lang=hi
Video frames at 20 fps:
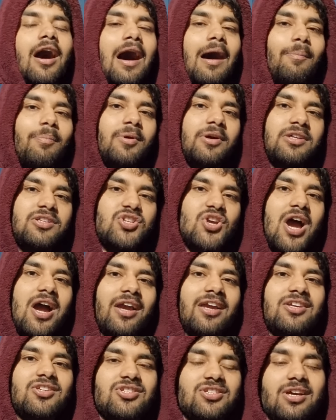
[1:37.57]
आप
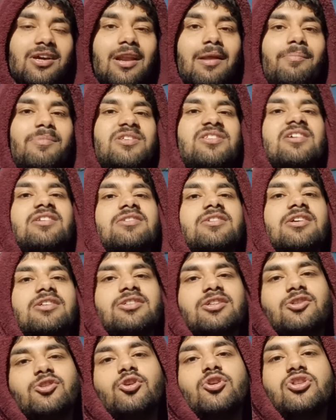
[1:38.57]
जाके इंस्टाग्राम पे सर्च कर
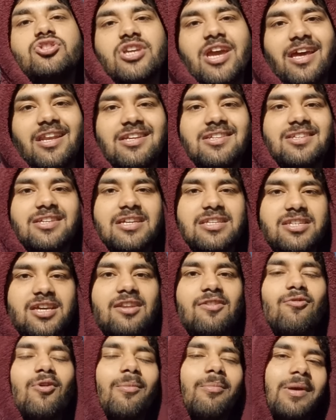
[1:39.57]
सकते हो जेरीज
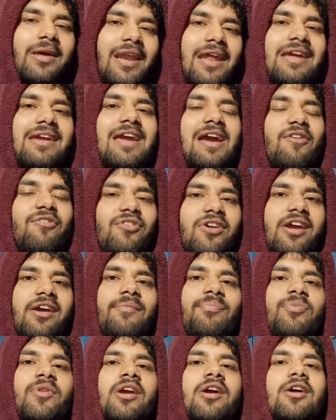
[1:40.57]
किचन वो मेरा ही कैफे
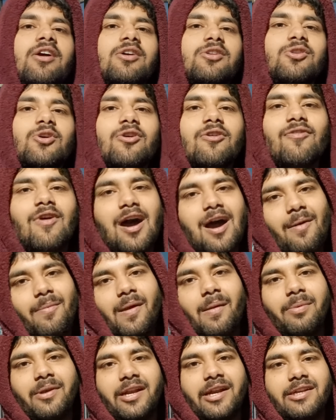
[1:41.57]
है तो वहाँ
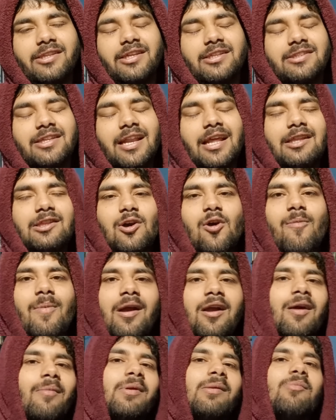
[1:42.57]
पे अपडेट देता रहता हूँ
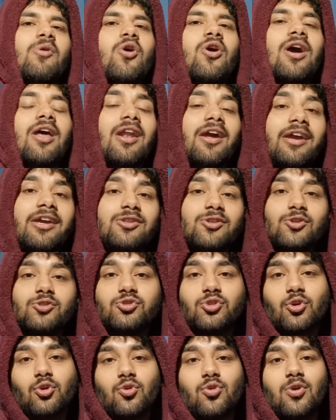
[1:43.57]
मैं कभी मौका लगे तो
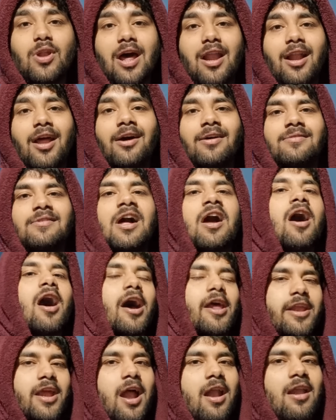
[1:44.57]
ज़रूर आना
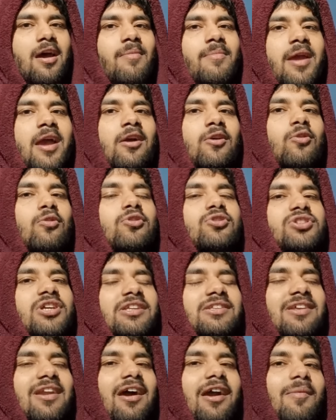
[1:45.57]
हरियाणा में है
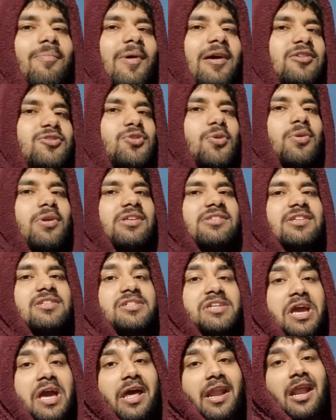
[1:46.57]
कुरुक्षेत्रा के पास छोटा सा
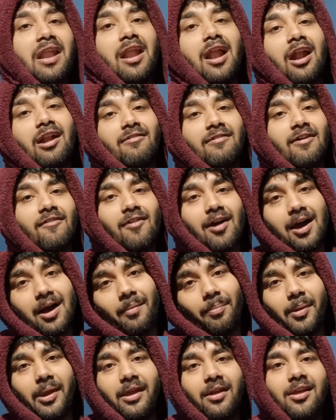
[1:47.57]
शहर है लाडवा
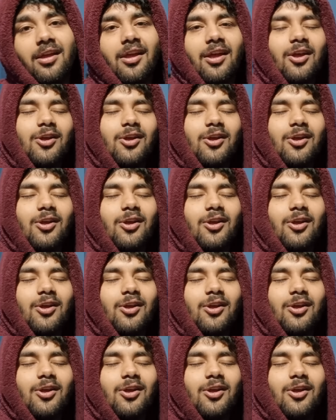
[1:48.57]
वहाँ पे